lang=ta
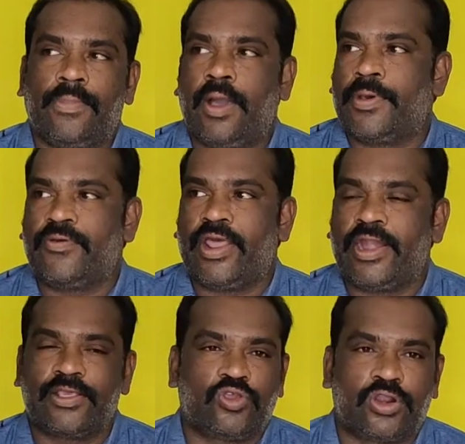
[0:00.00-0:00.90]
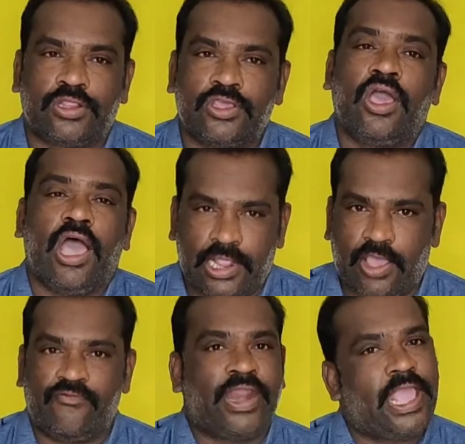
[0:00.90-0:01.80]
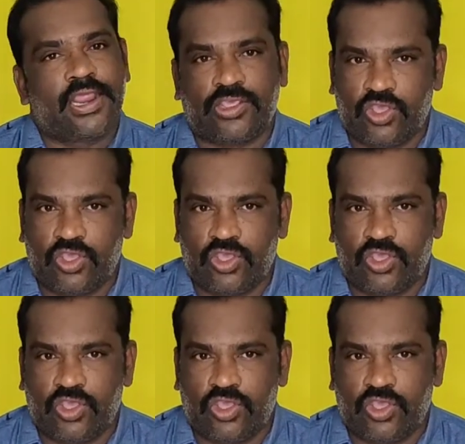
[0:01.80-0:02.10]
அப்புறம் வேற என்ன சொல்றது அதான் விநாயகர்